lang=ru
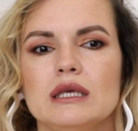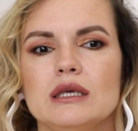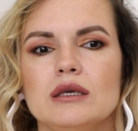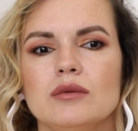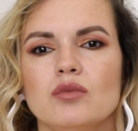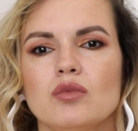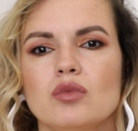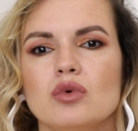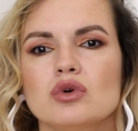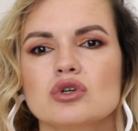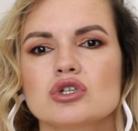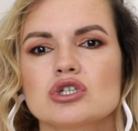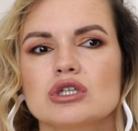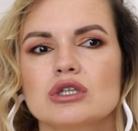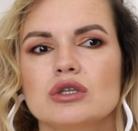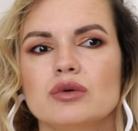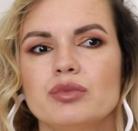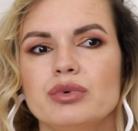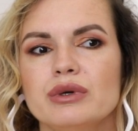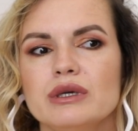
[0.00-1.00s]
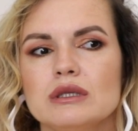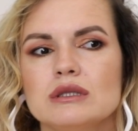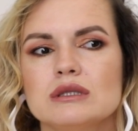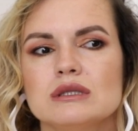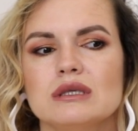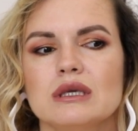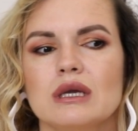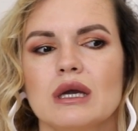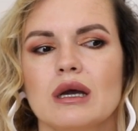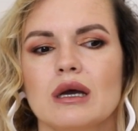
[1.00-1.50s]
и, может
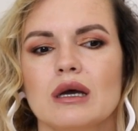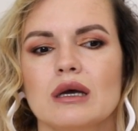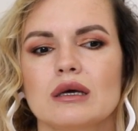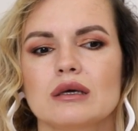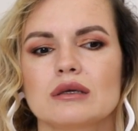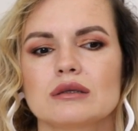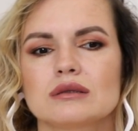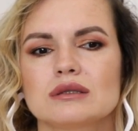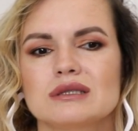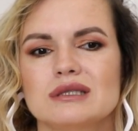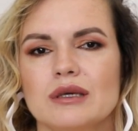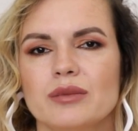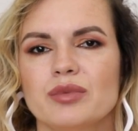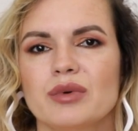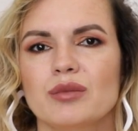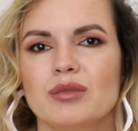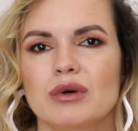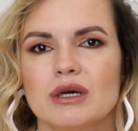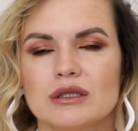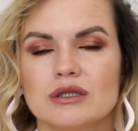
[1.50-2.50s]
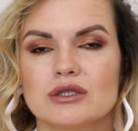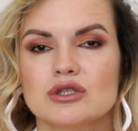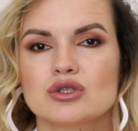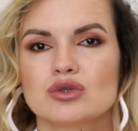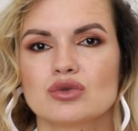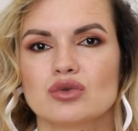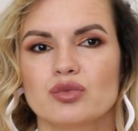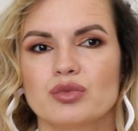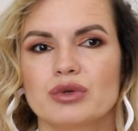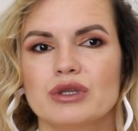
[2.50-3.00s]
быть, я те помады,
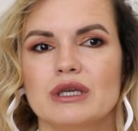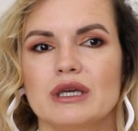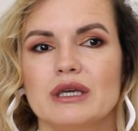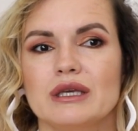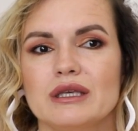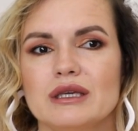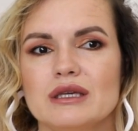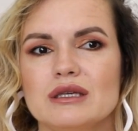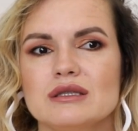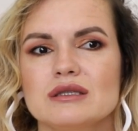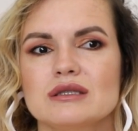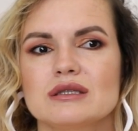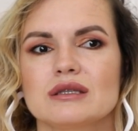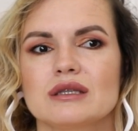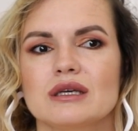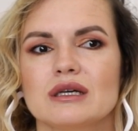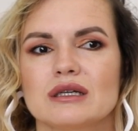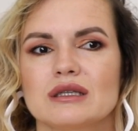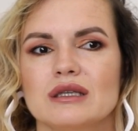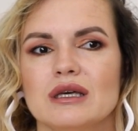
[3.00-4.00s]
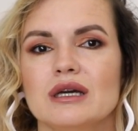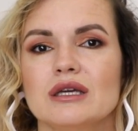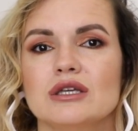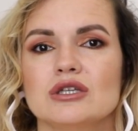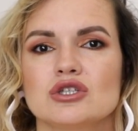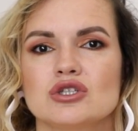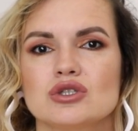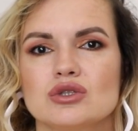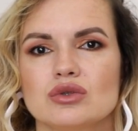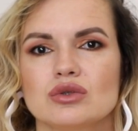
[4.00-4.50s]
что у меня есть, иногда
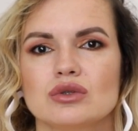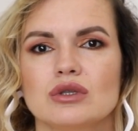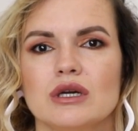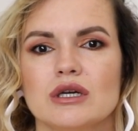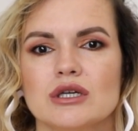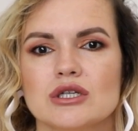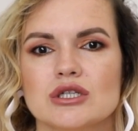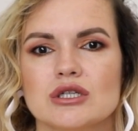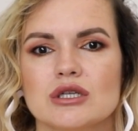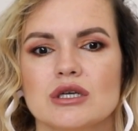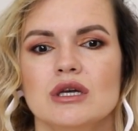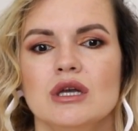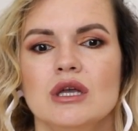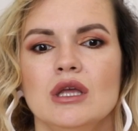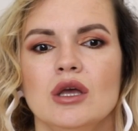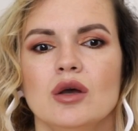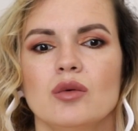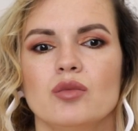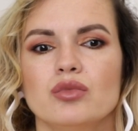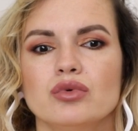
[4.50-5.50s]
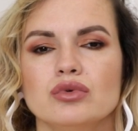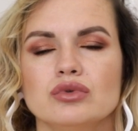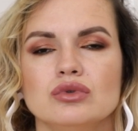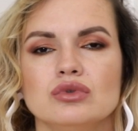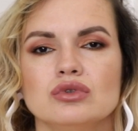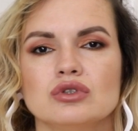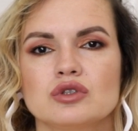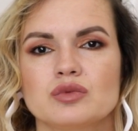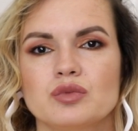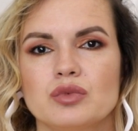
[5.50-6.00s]
еще даже
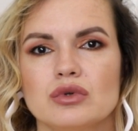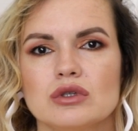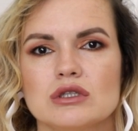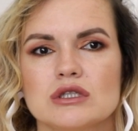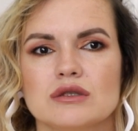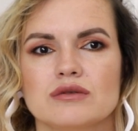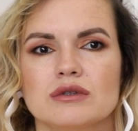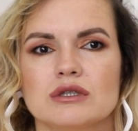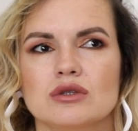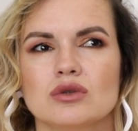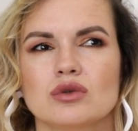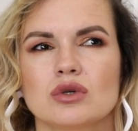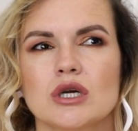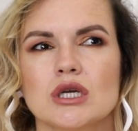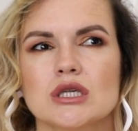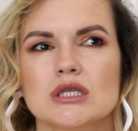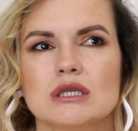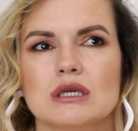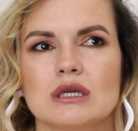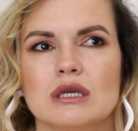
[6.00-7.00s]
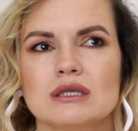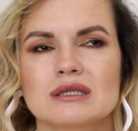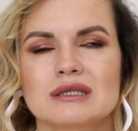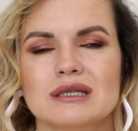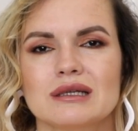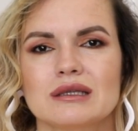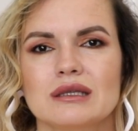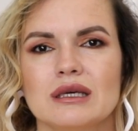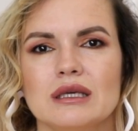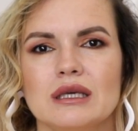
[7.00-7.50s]
буду использовать. Но каждый раз,
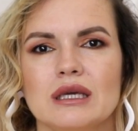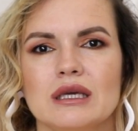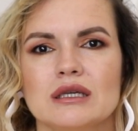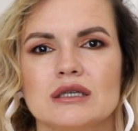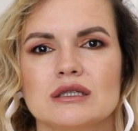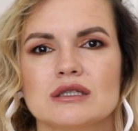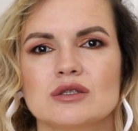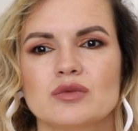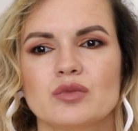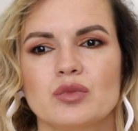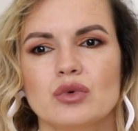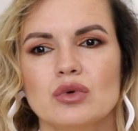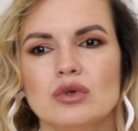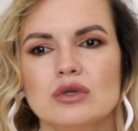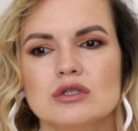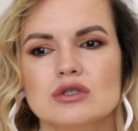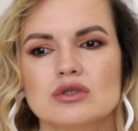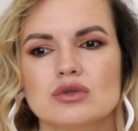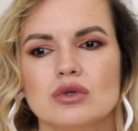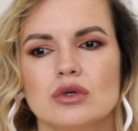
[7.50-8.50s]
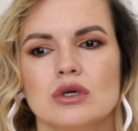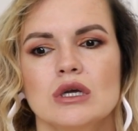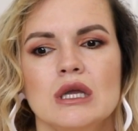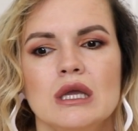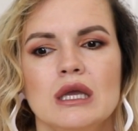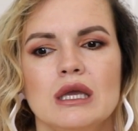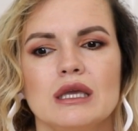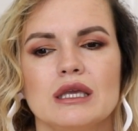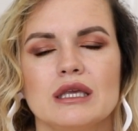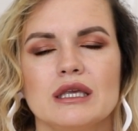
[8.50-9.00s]
когда я их использую,
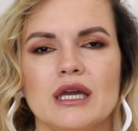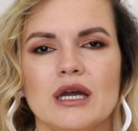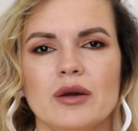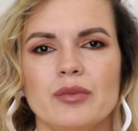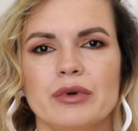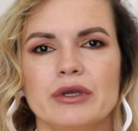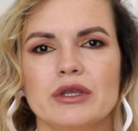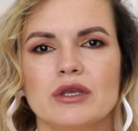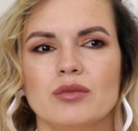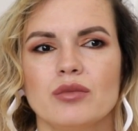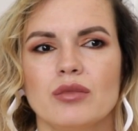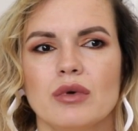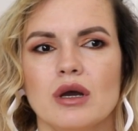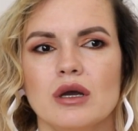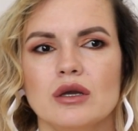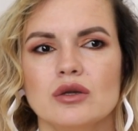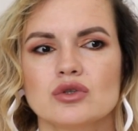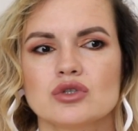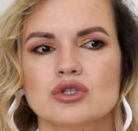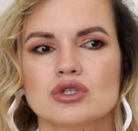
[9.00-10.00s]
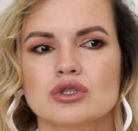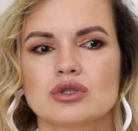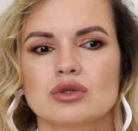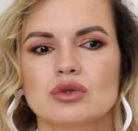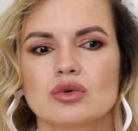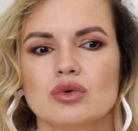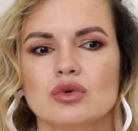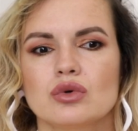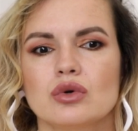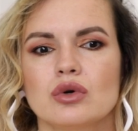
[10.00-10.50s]
я понимаю,
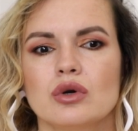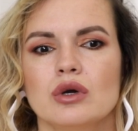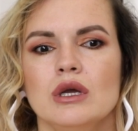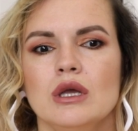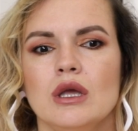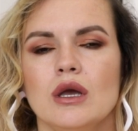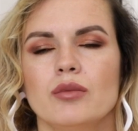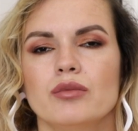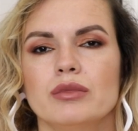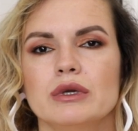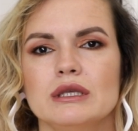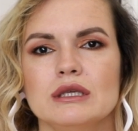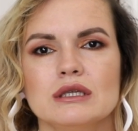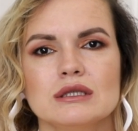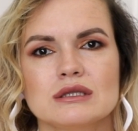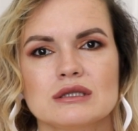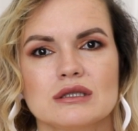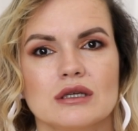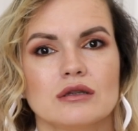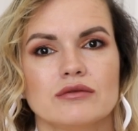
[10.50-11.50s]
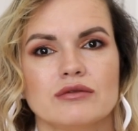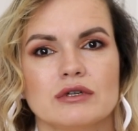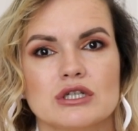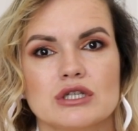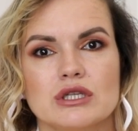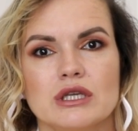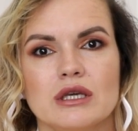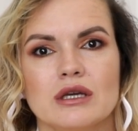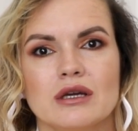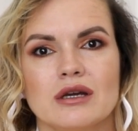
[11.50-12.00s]
что мне стал
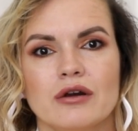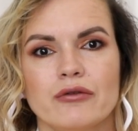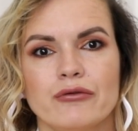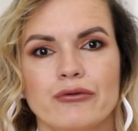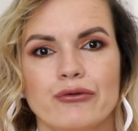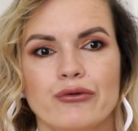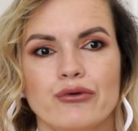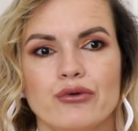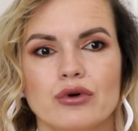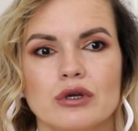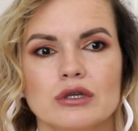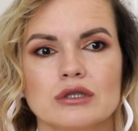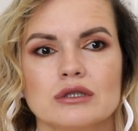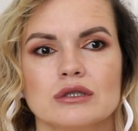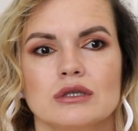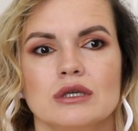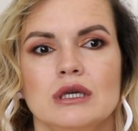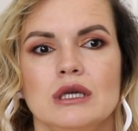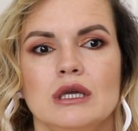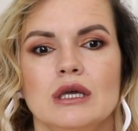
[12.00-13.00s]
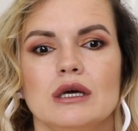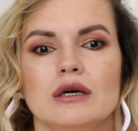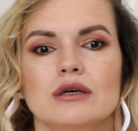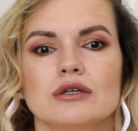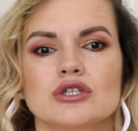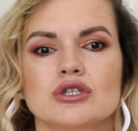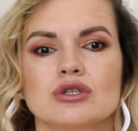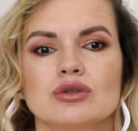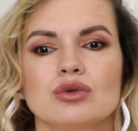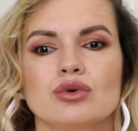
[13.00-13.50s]
важнее комфорт,
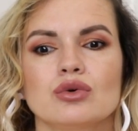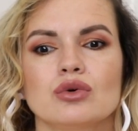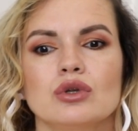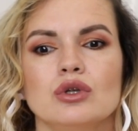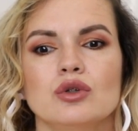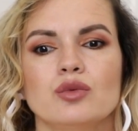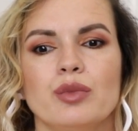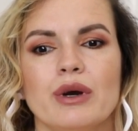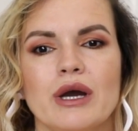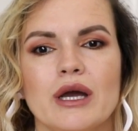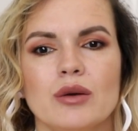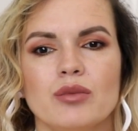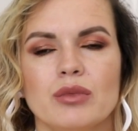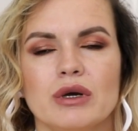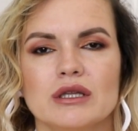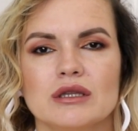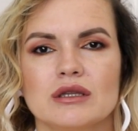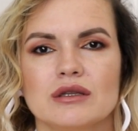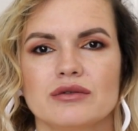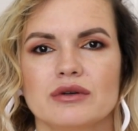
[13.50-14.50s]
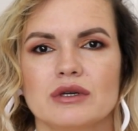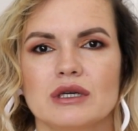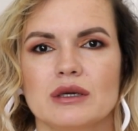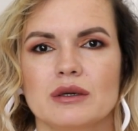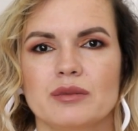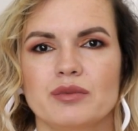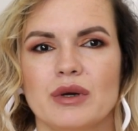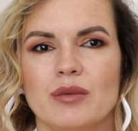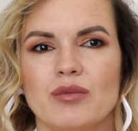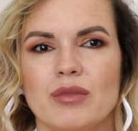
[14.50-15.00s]
что любая
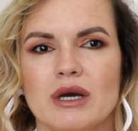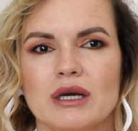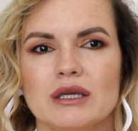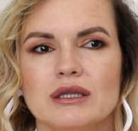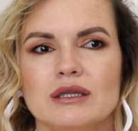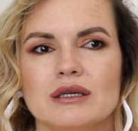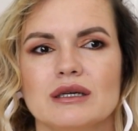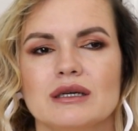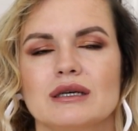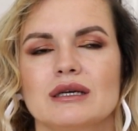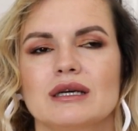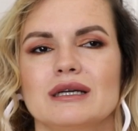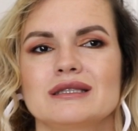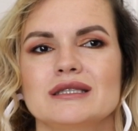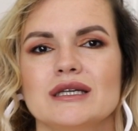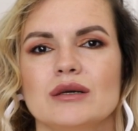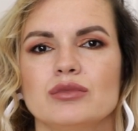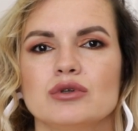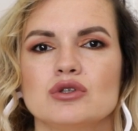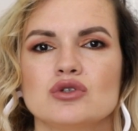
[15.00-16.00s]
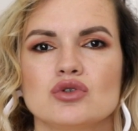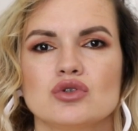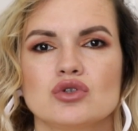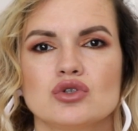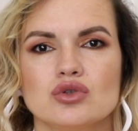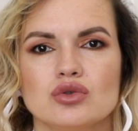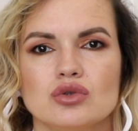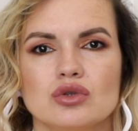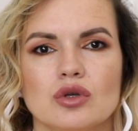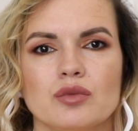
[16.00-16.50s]
матовая помада хотя бы
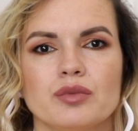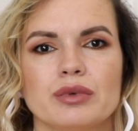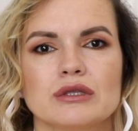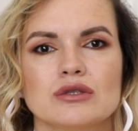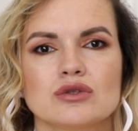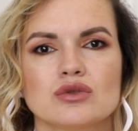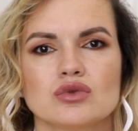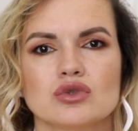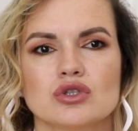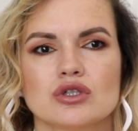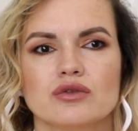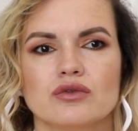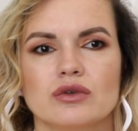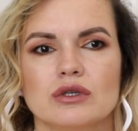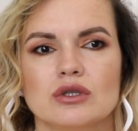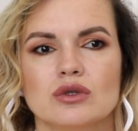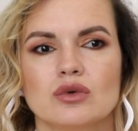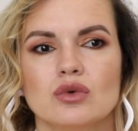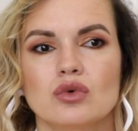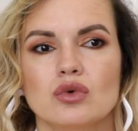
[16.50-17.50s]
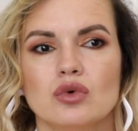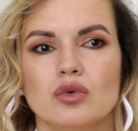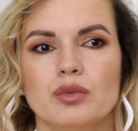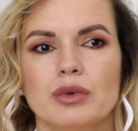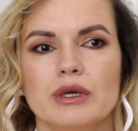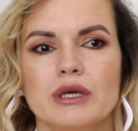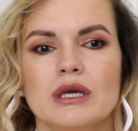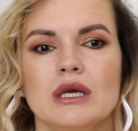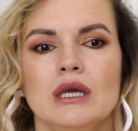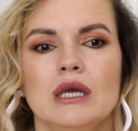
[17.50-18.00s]
чуть-чуть, но подсушивает
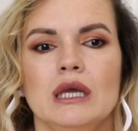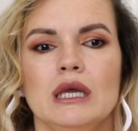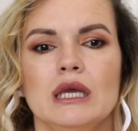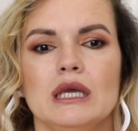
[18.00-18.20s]
губы.